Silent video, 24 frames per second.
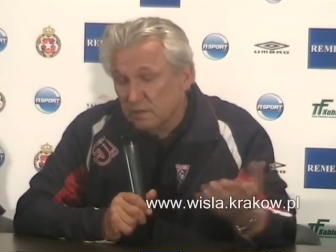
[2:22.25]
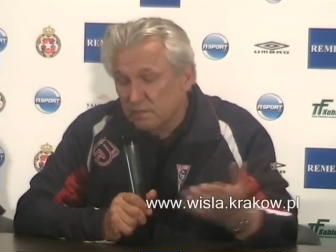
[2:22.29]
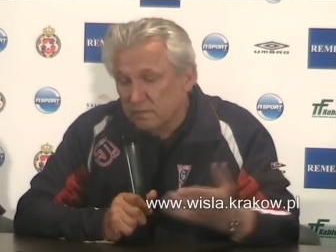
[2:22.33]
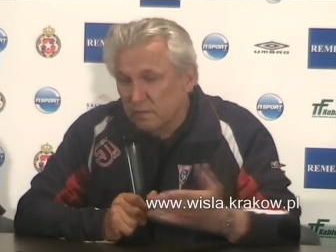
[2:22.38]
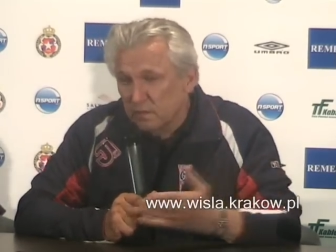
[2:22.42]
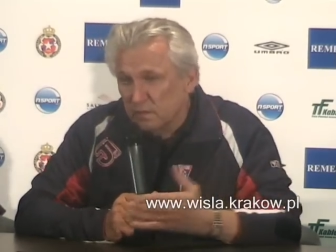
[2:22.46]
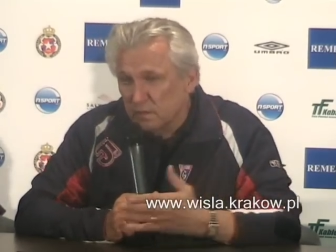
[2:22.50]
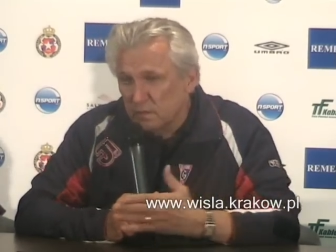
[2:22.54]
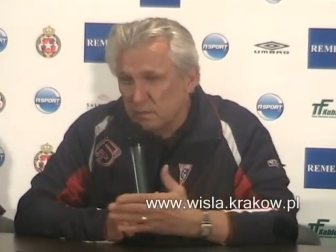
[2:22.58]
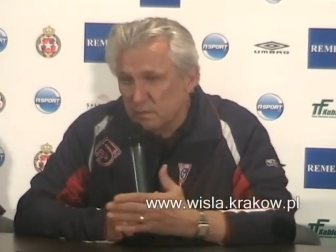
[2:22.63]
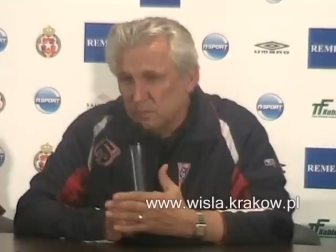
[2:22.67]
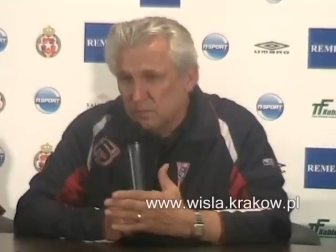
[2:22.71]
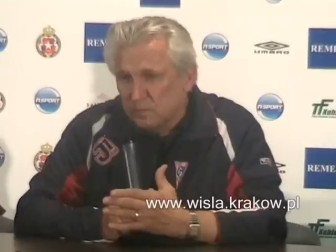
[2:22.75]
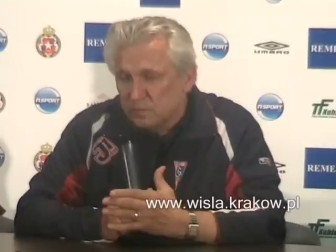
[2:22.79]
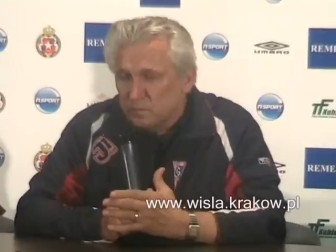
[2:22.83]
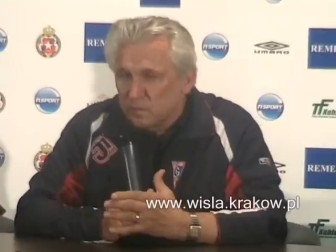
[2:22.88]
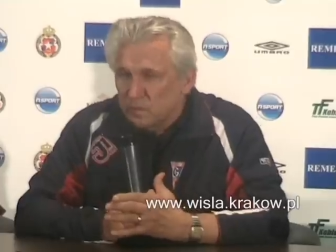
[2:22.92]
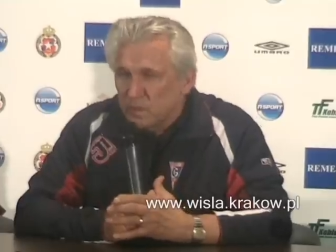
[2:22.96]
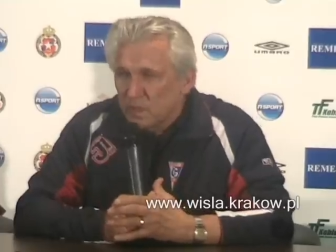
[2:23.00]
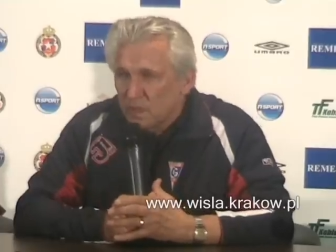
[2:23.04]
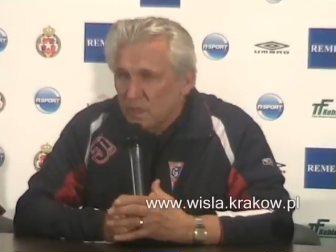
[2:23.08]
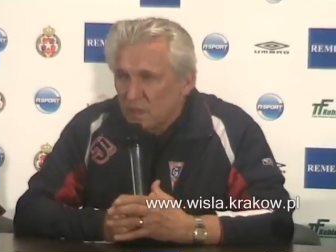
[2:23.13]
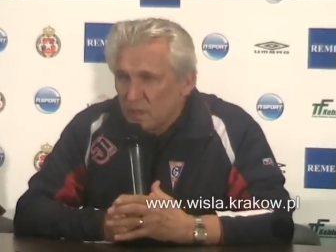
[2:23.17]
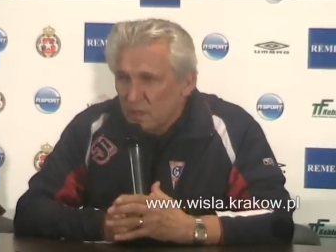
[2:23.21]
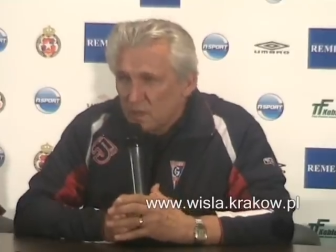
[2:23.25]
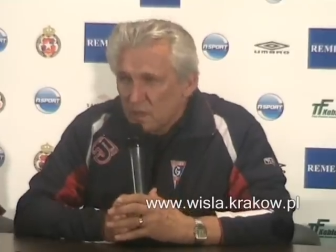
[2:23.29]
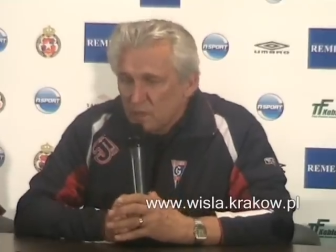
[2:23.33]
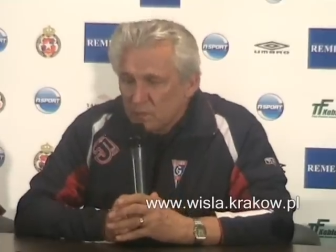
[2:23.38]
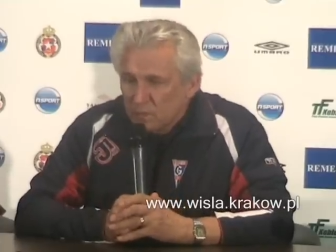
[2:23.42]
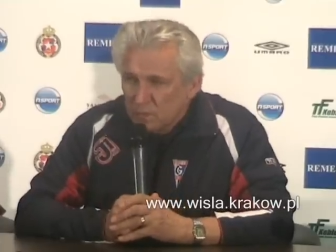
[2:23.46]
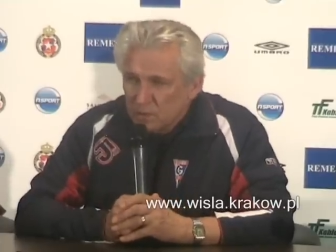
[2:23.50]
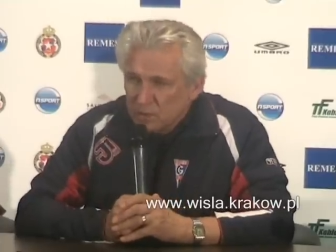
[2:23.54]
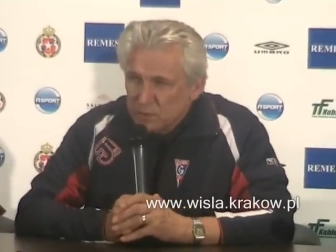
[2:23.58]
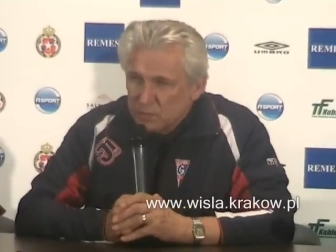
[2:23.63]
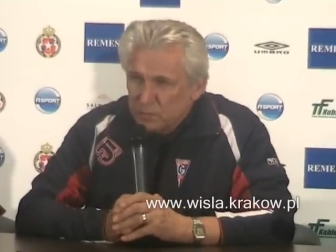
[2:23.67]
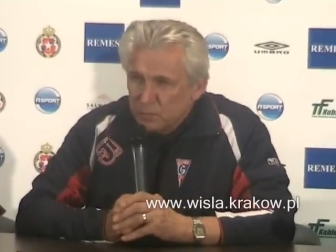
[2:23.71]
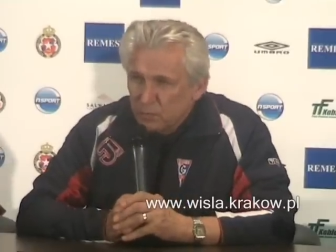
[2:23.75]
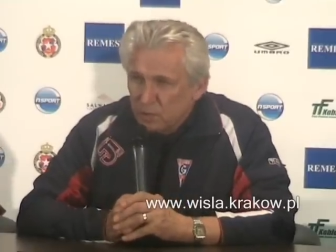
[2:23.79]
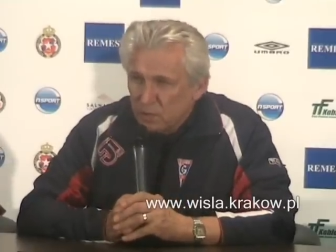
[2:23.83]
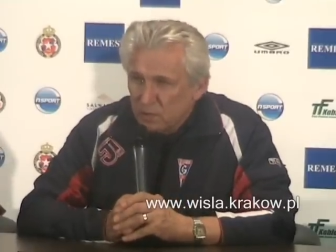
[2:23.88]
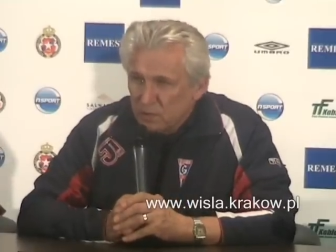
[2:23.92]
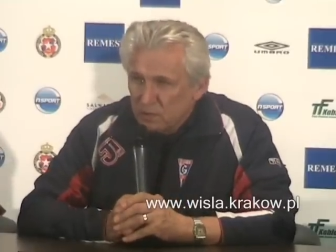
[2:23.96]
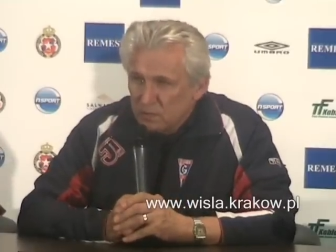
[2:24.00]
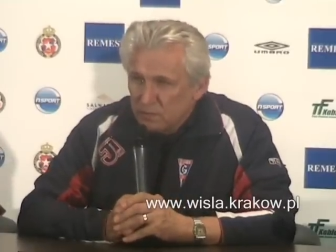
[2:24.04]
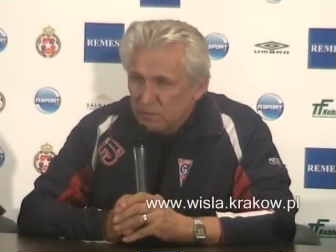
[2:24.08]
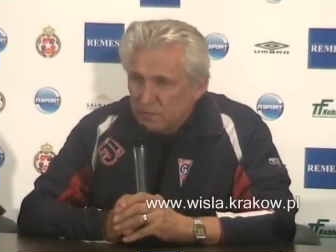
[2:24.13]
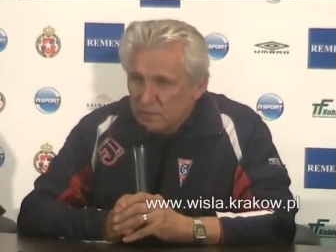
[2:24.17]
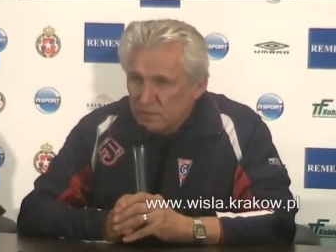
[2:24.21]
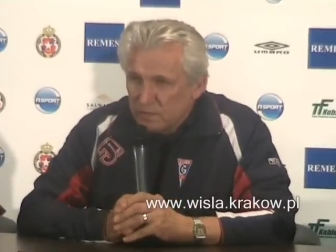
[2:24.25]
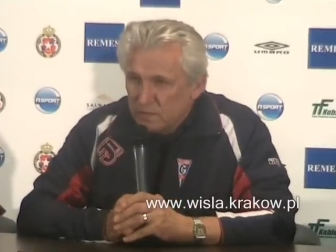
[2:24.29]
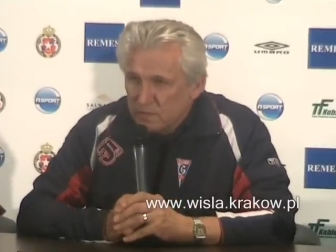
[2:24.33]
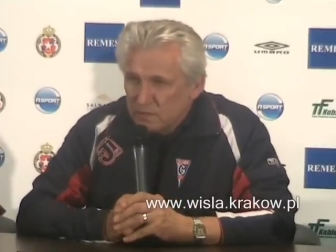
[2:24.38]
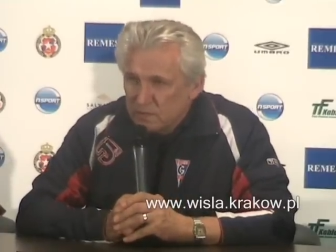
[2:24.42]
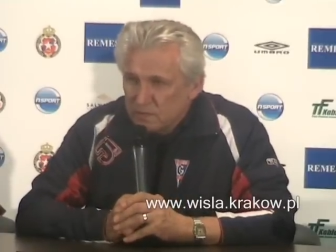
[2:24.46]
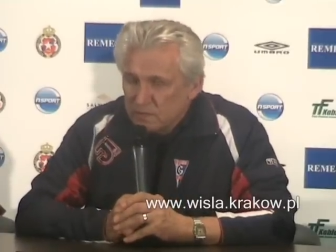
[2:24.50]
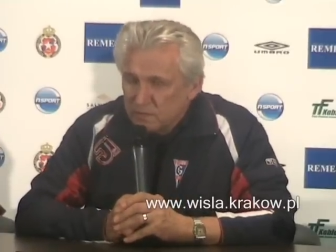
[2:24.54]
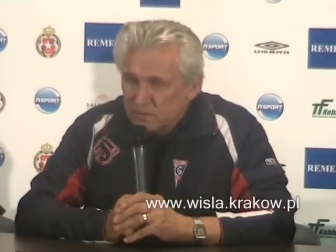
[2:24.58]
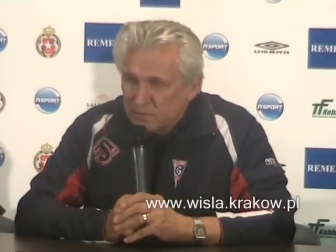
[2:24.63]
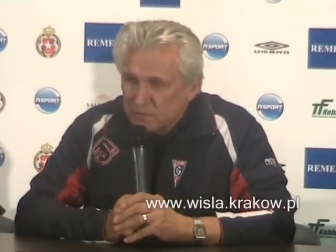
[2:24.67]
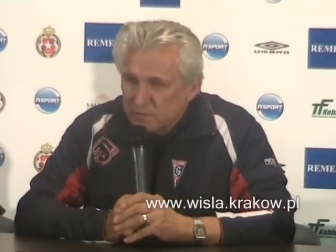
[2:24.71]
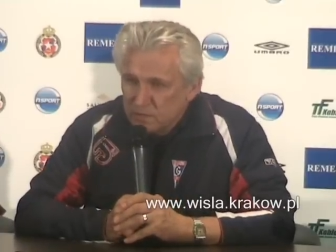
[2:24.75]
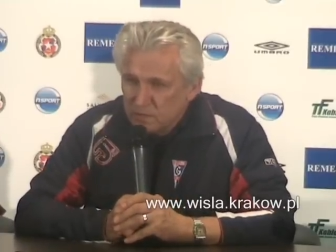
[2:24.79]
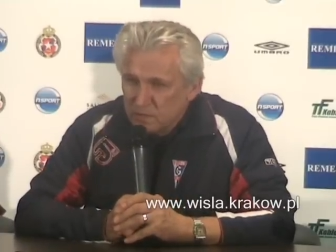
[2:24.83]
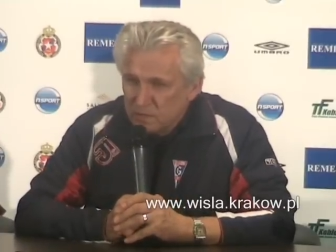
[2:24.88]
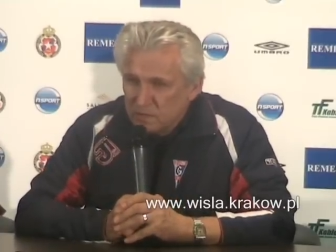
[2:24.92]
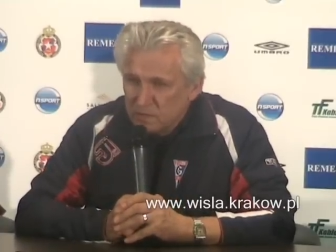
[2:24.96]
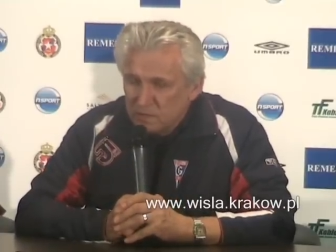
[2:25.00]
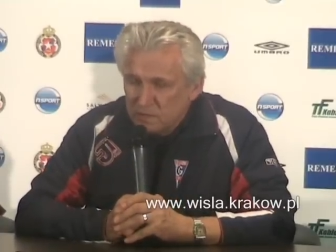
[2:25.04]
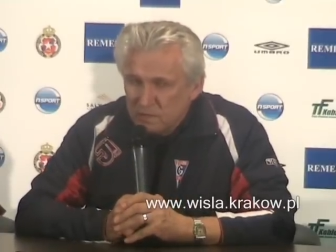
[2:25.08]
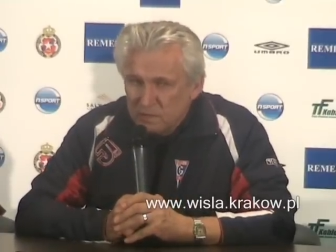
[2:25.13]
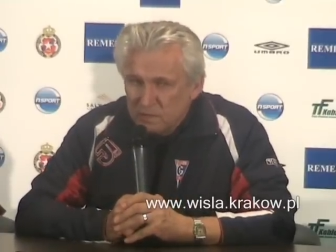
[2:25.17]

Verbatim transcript: a wiadomo, mecz pucharowy jest zawsze